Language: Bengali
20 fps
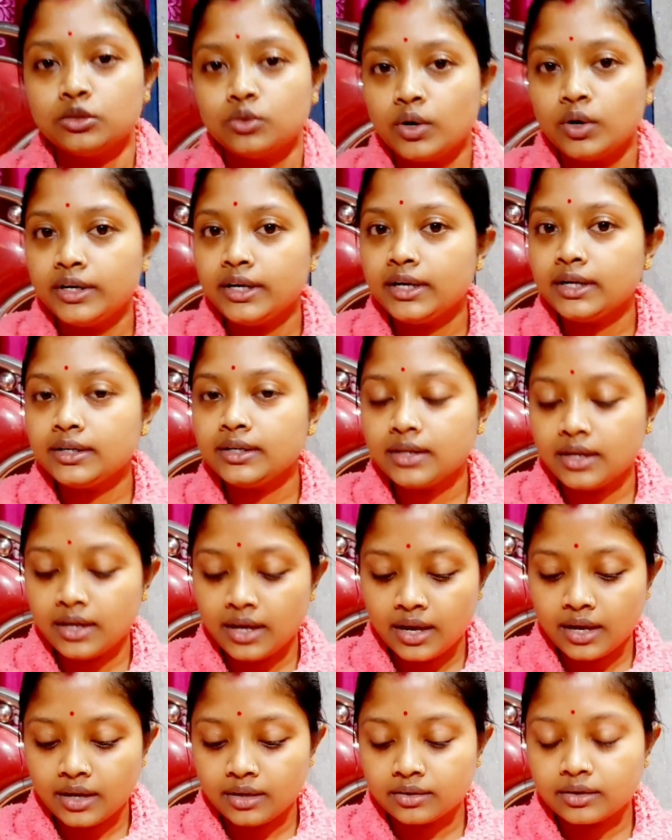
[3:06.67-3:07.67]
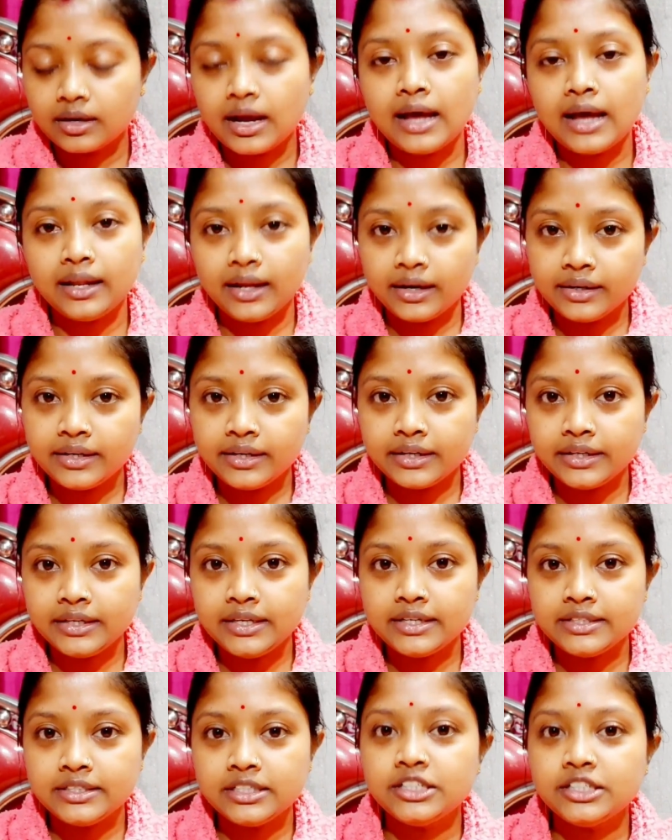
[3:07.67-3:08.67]
তো এটার কালারটা কি
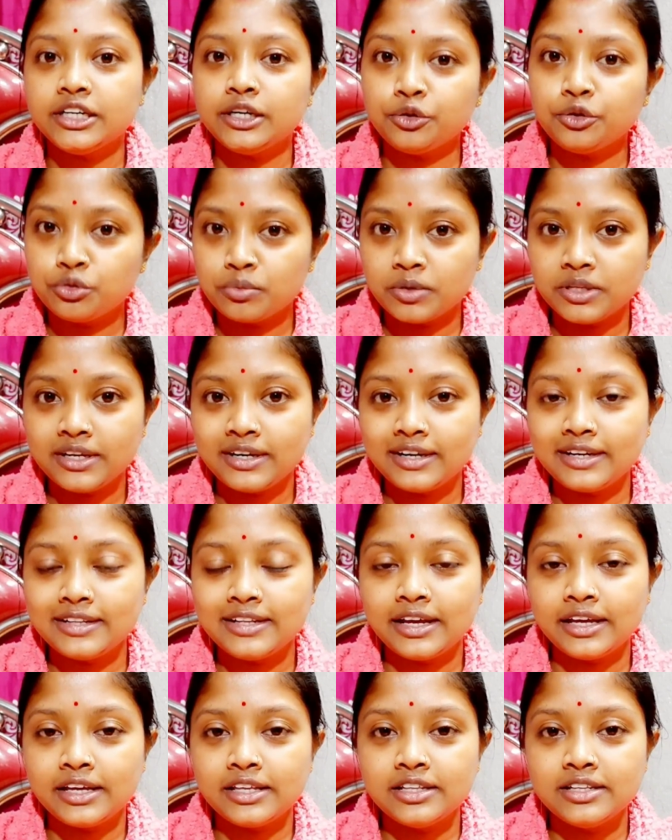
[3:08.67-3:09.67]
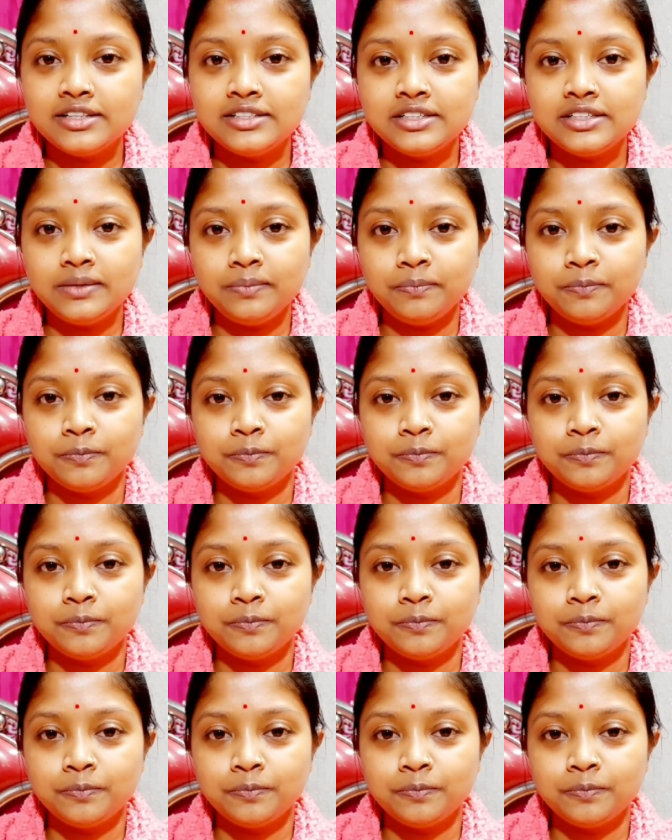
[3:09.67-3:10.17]
আছে সেটাও তোমাদেরকে দেখিয়ে দিচ্ছি